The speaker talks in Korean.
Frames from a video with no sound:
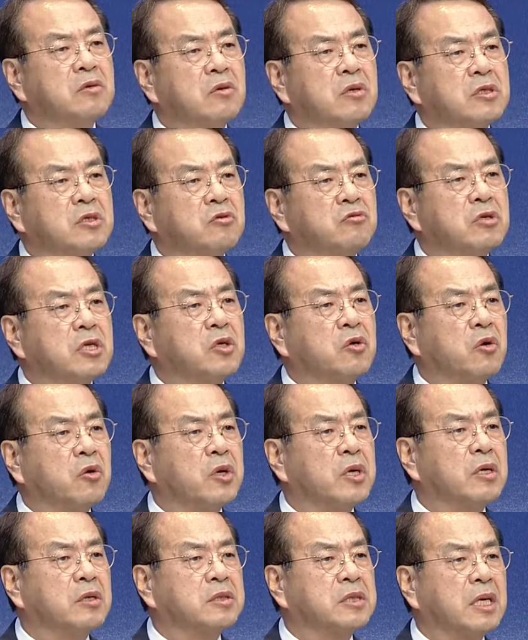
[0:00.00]
통해서 우리
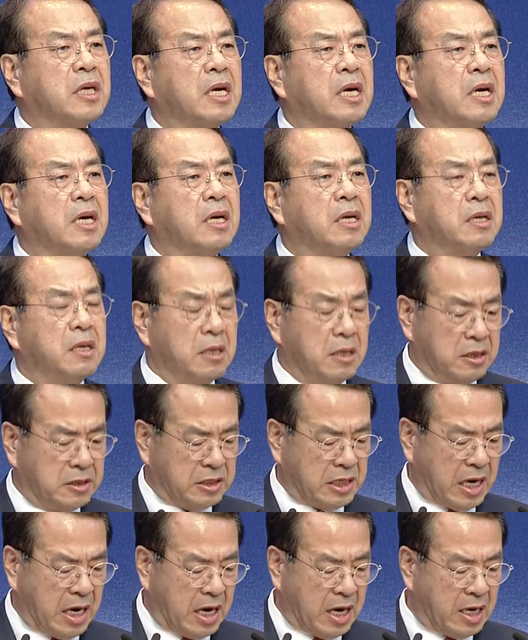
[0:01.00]
교회 역사가
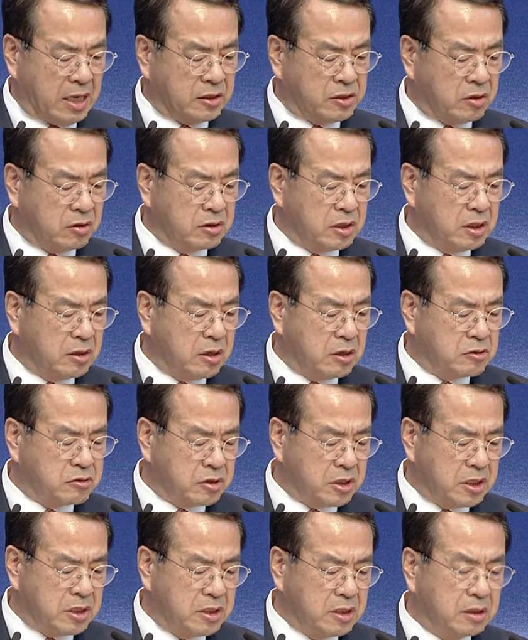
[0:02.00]
잘 정리될
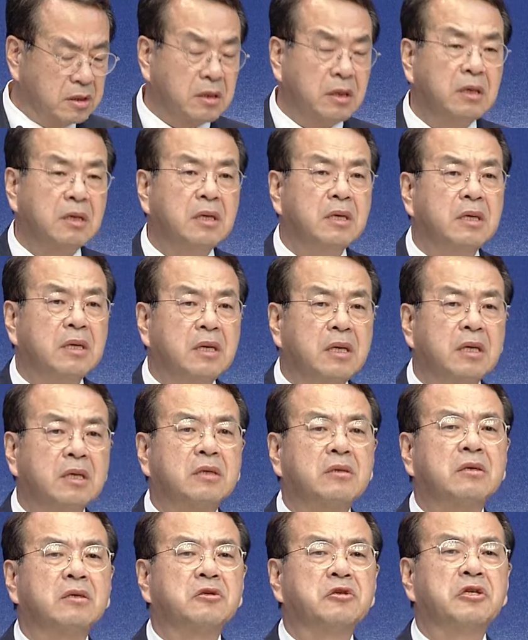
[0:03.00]
수 있는
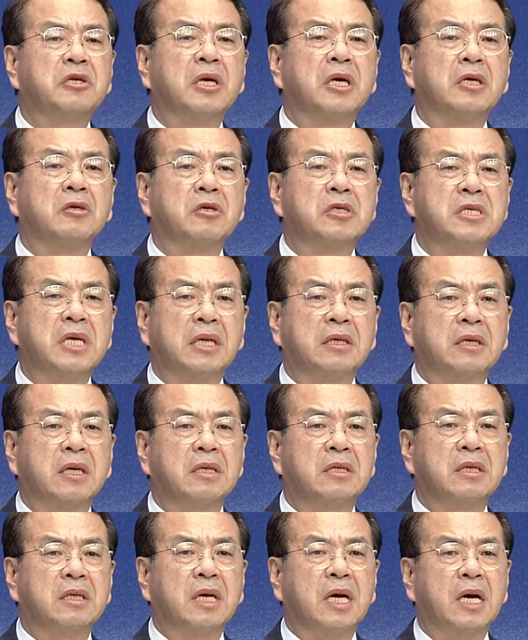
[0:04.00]
그런 기회가 되지
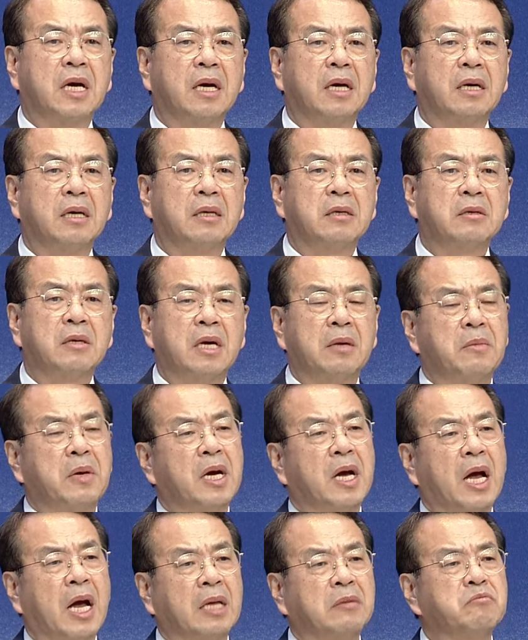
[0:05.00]
않겠는가. 이거
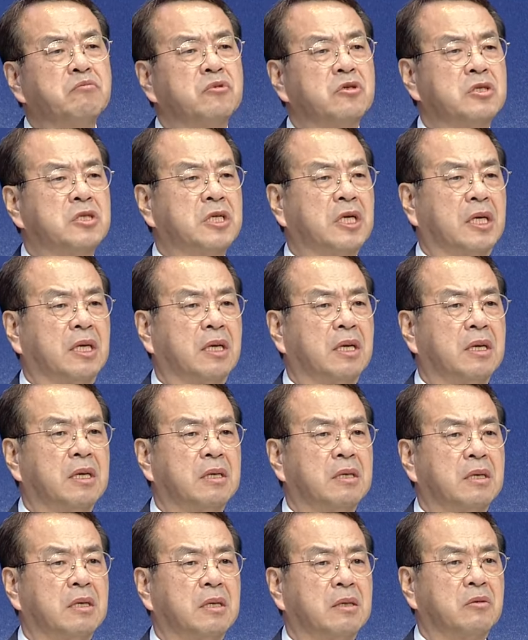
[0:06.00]
아마 한 분씩
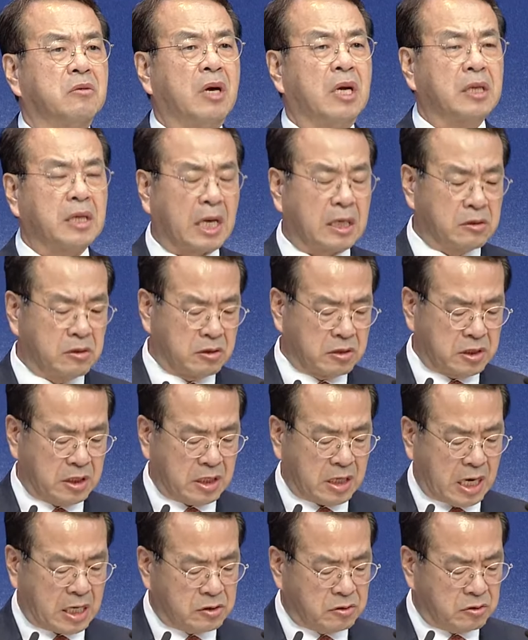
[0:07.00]
또 한
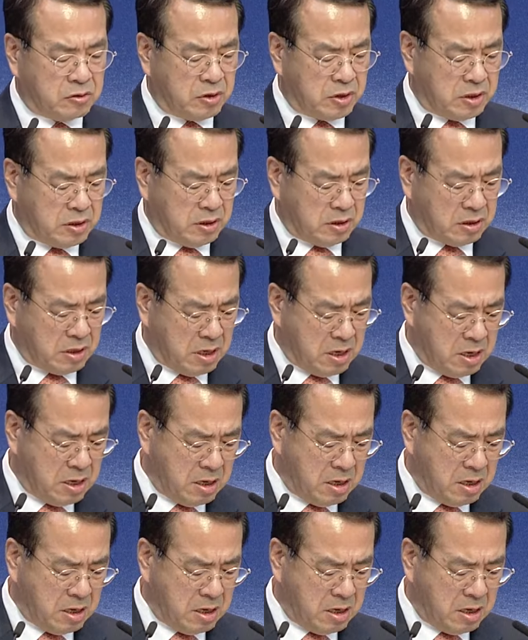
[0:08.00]
가정씩 가지고 있는